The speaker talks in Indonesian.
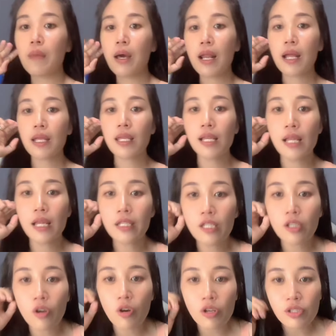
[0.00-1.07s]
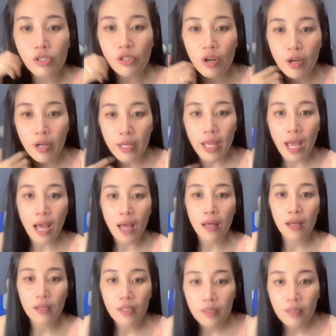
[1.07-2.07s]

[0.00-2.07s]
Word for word: barangnya lagi kosong ya